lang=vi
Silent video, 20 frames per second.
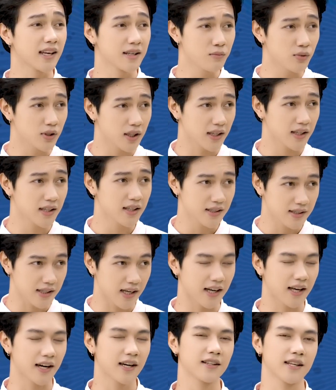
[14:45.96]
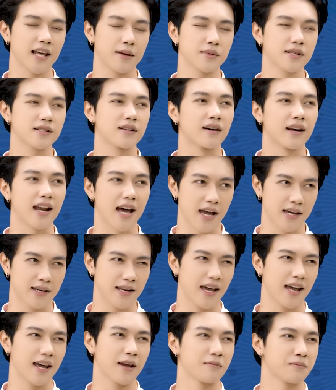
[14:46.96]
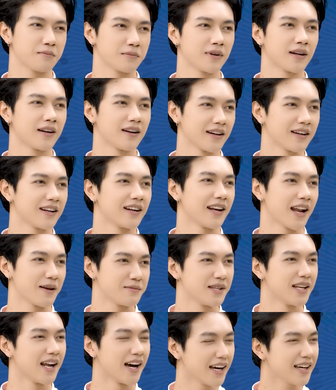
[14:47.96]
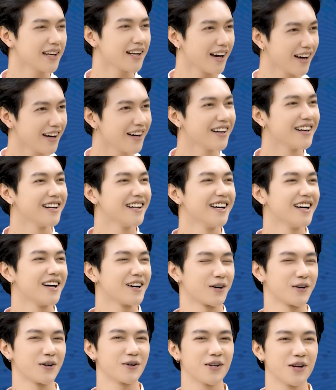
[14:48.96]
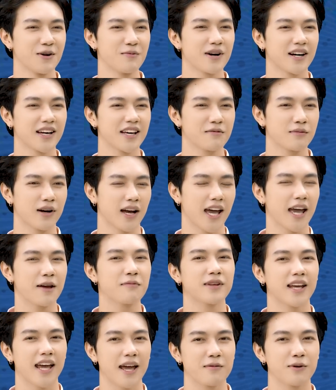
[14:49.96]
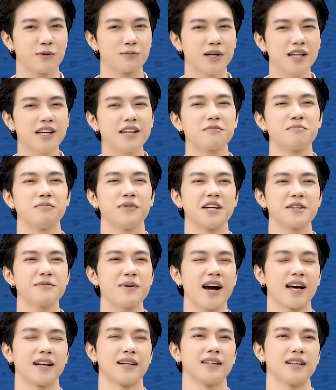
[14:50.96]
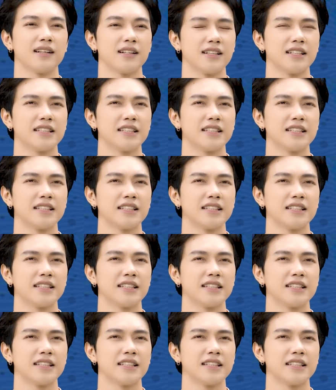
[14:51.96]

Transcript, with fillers: Tính một tí dạ đấy thì em ừ. sẽ dừng lại để em làm gì đấy đó. Ừ. Còn nếu mà khi mà em thì em không thích mấy bạn